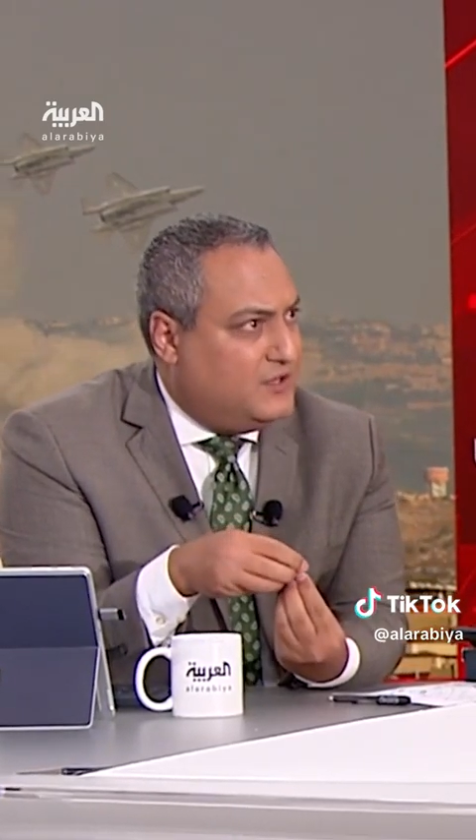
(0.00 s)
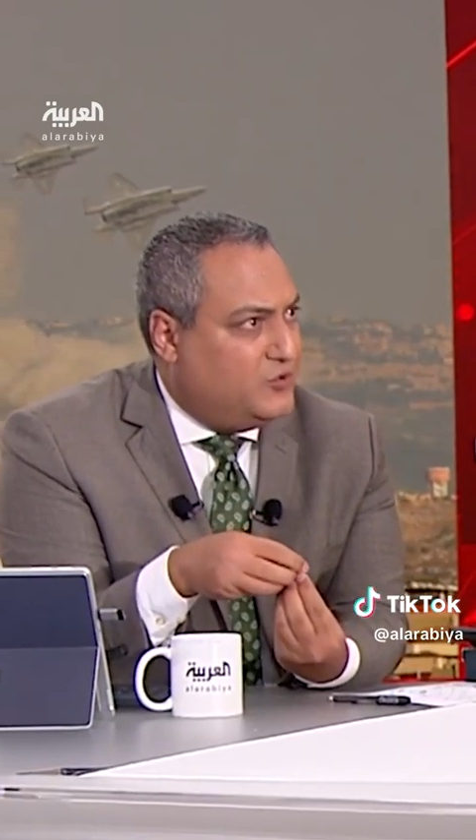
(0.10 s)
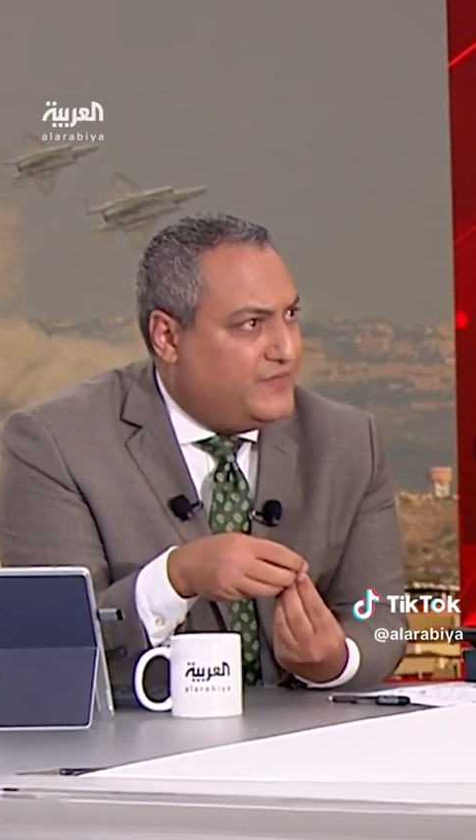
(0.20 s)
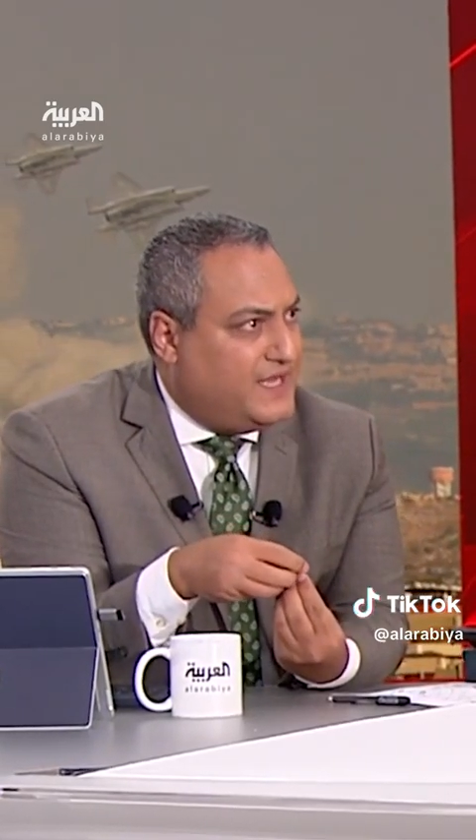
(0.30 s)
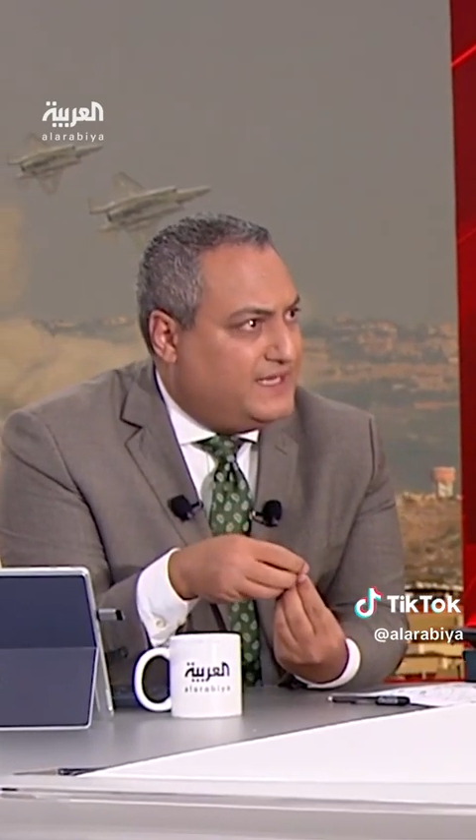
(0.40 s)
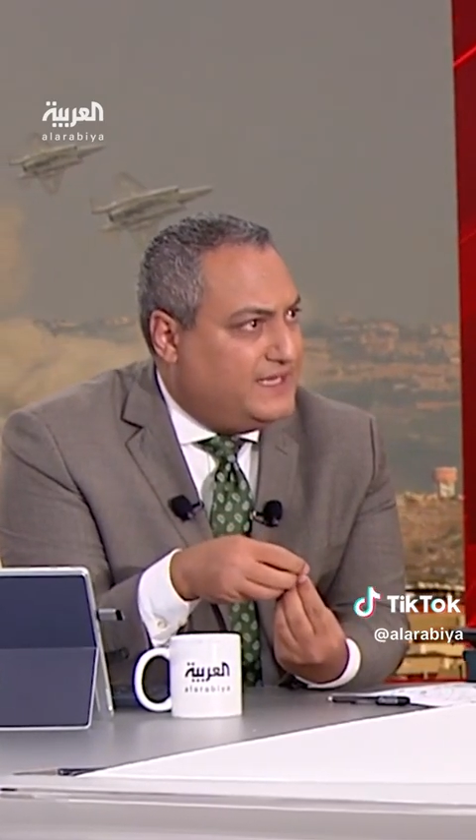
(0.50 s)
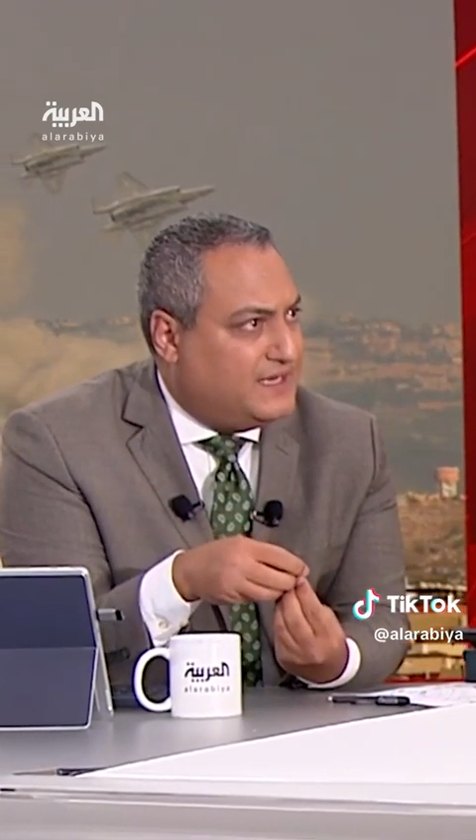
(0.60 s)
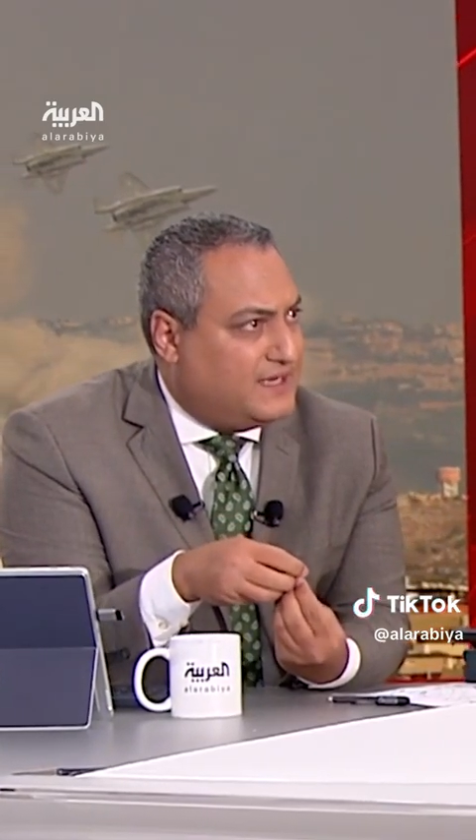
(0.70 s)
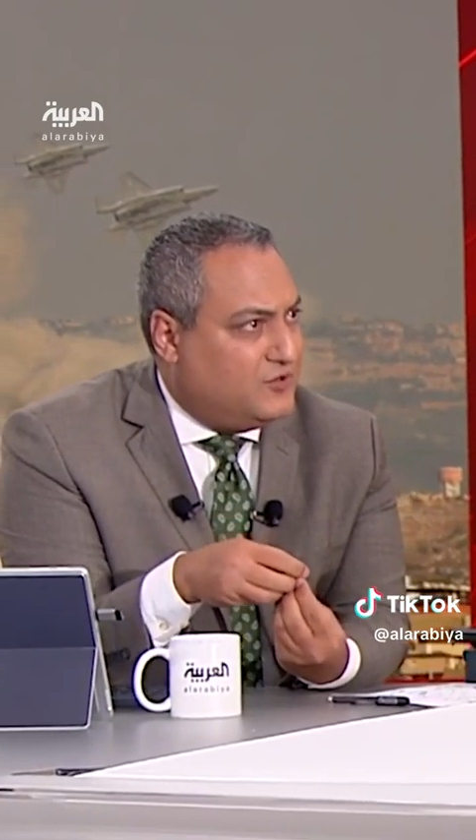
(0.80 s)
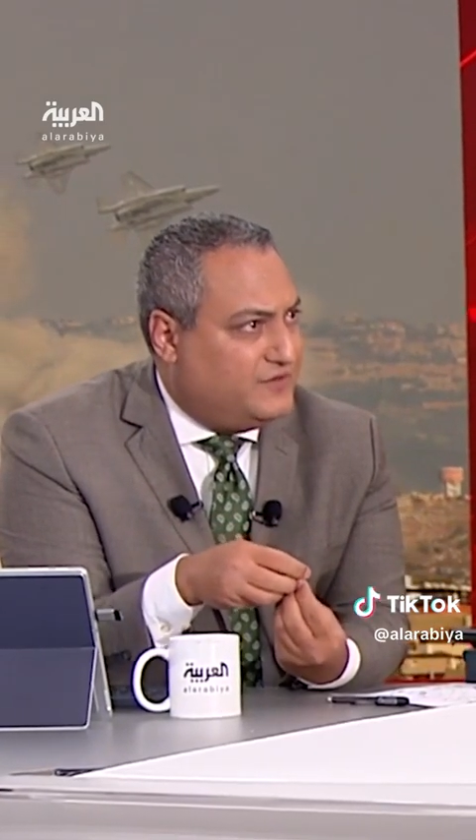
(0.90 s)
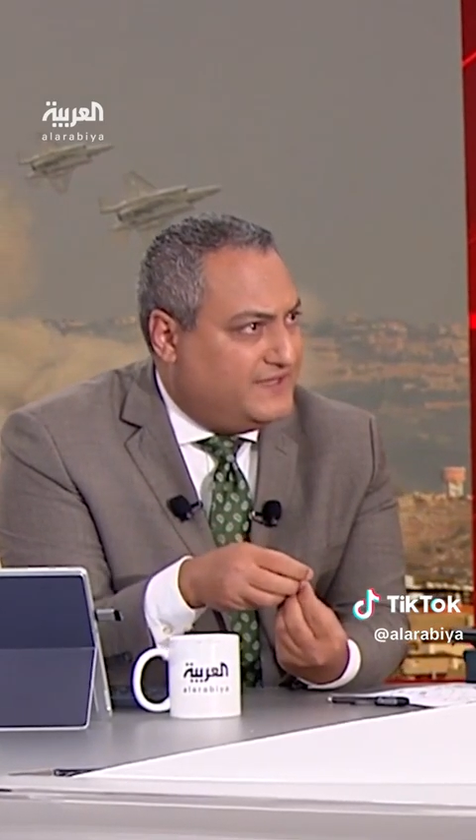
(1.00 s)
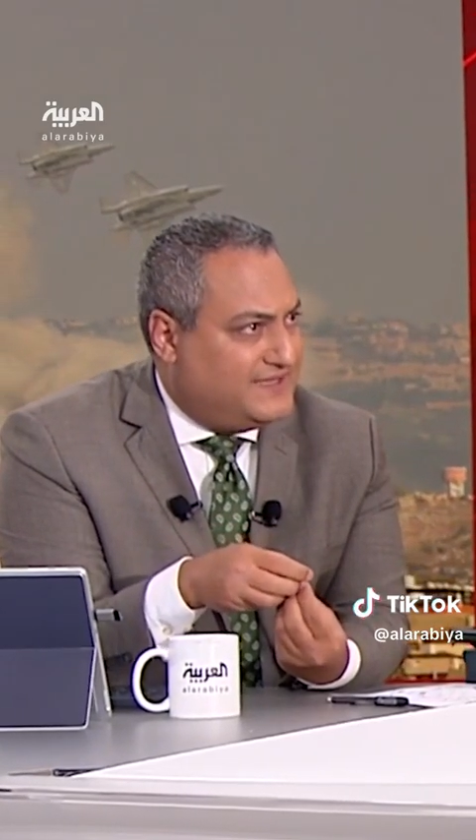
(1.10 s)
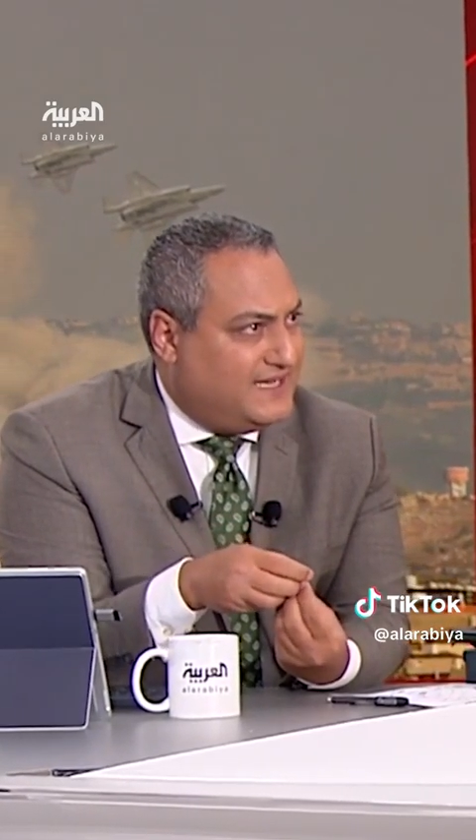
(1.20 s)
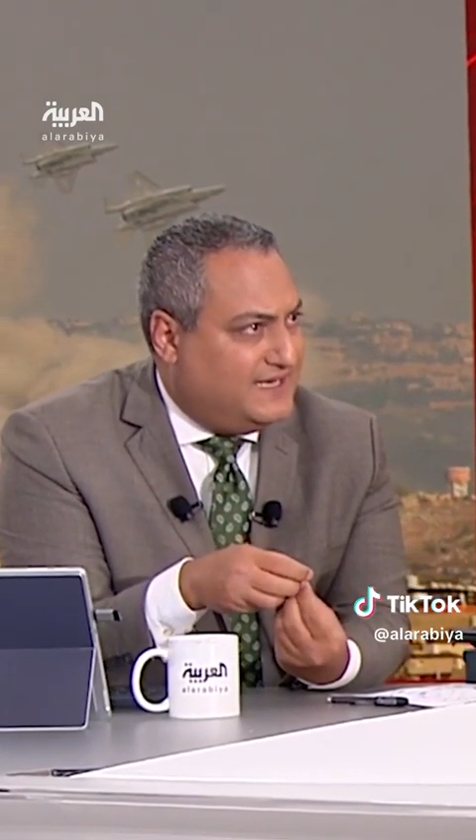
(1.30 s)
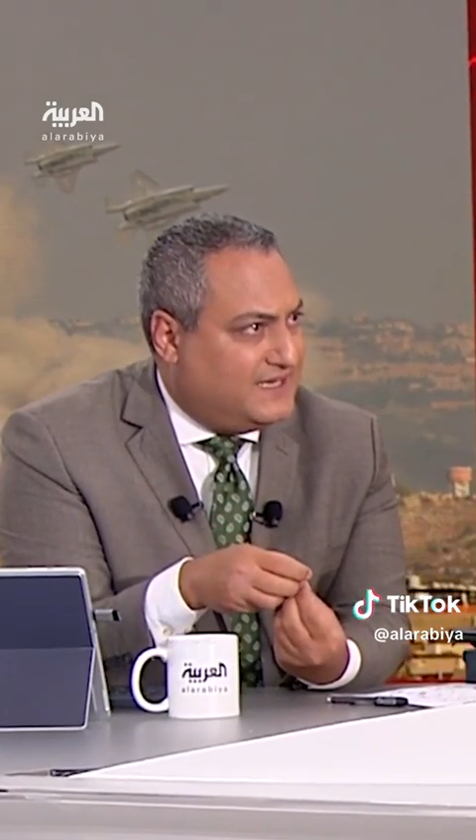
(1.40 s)
اللبنانيين ككل في
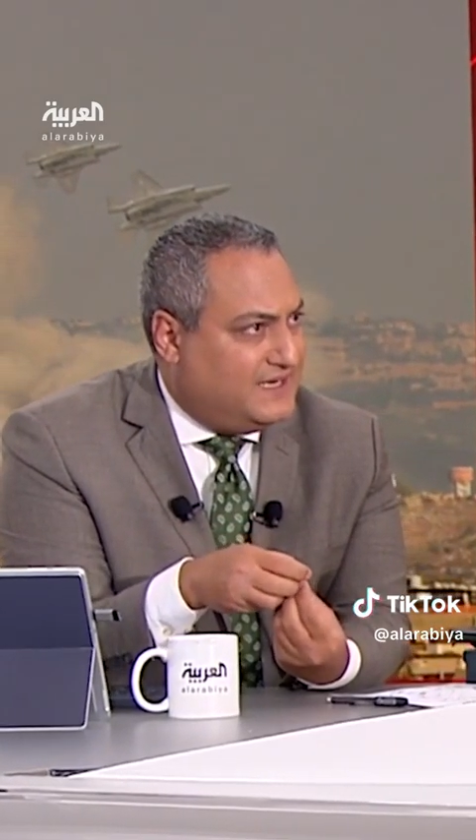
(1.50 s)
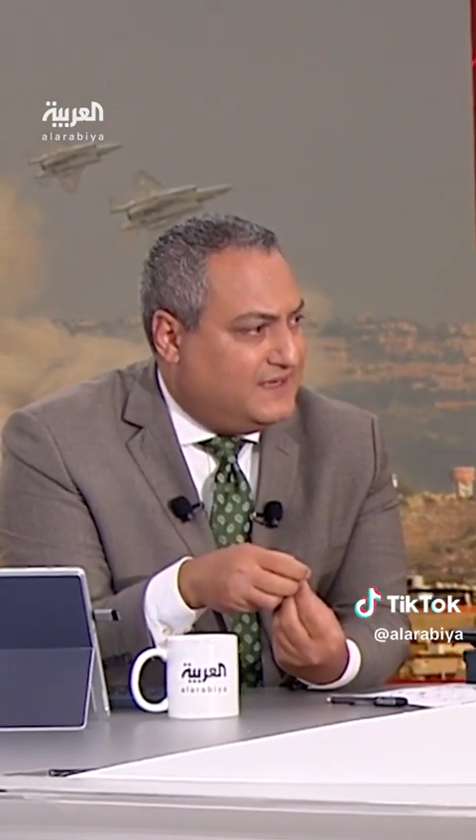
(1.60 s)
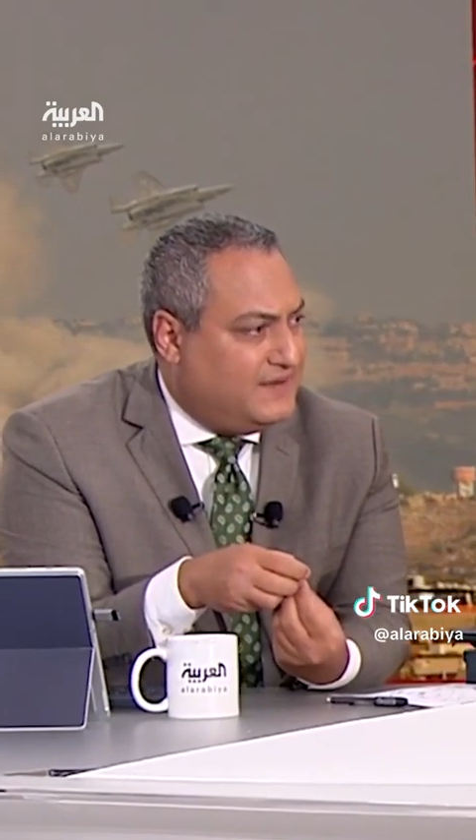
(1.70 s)
التهلكة